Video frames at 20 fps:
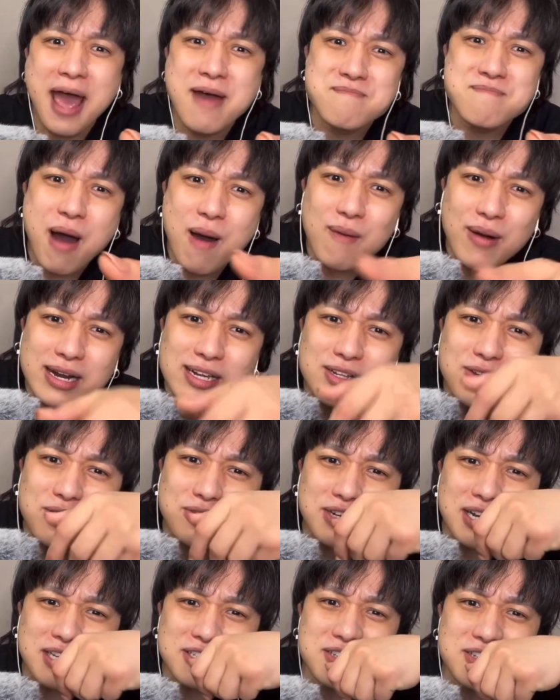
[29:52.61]
で、周
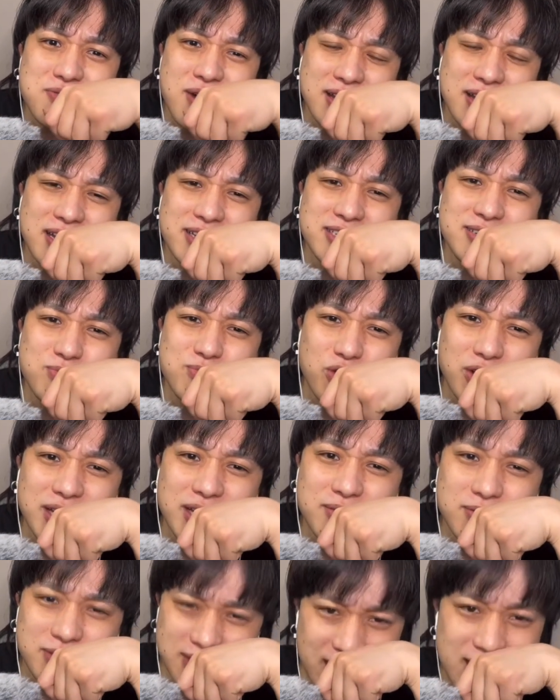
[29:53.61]
りのクラスに分けに
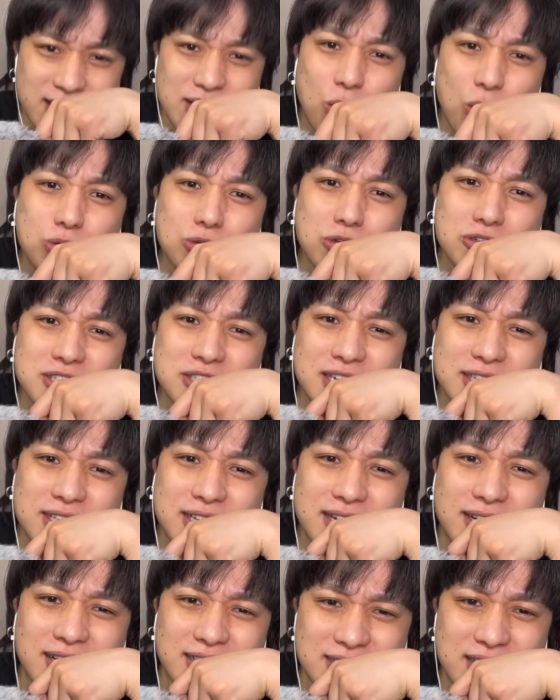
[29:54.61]
もら、ね、落とし
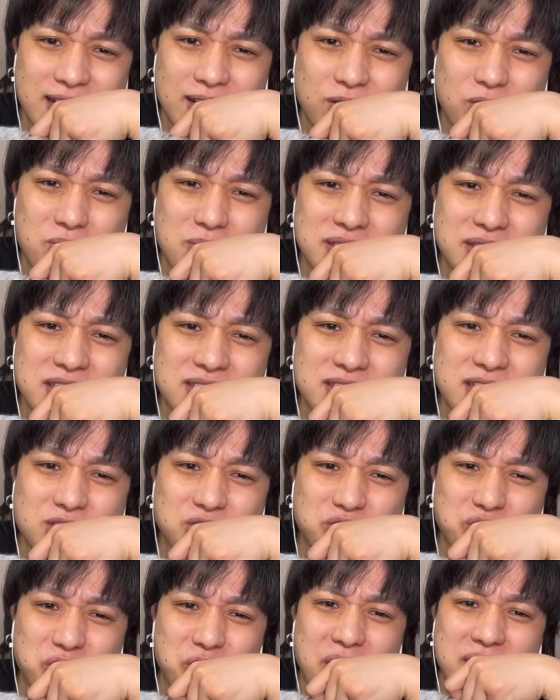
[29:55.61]
ちゃったからさ、ごめんな
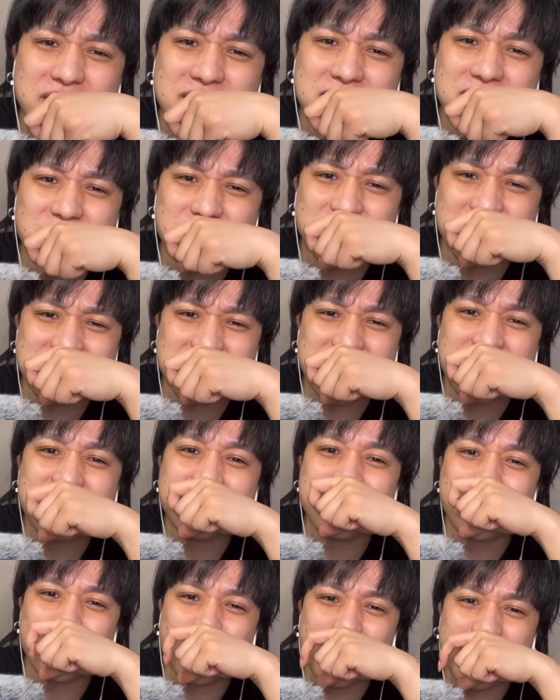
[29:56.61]
さい、ちょっと分けてくだ
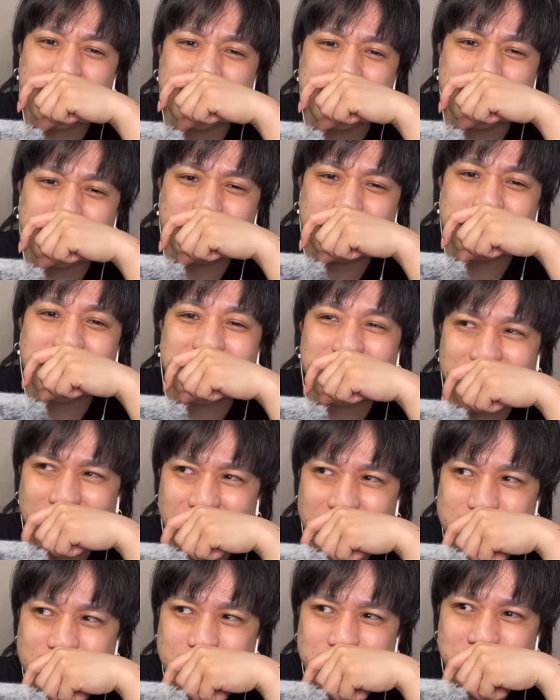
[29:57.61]
さいってもらいに行くんだ
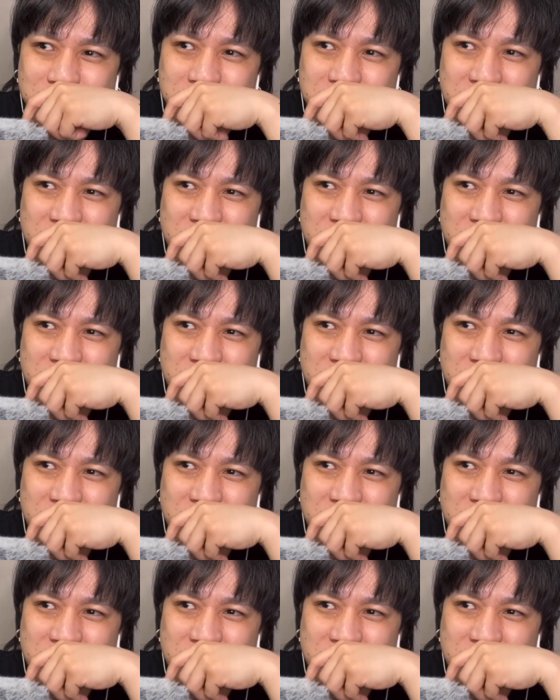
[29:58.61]
よね。